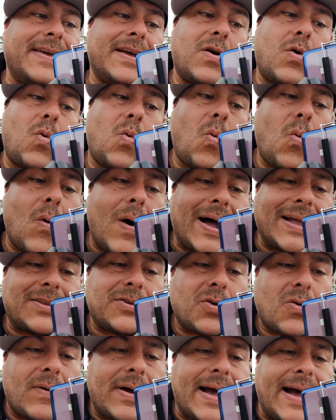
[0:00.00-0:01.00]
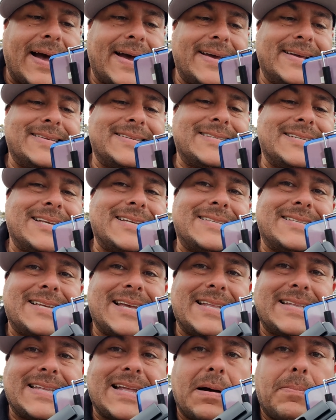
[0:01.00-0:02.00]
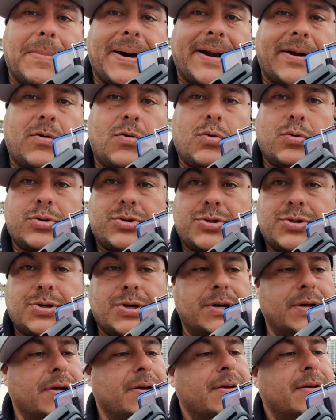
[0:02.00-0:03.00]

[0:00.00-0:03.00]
de 4K en 60 marcos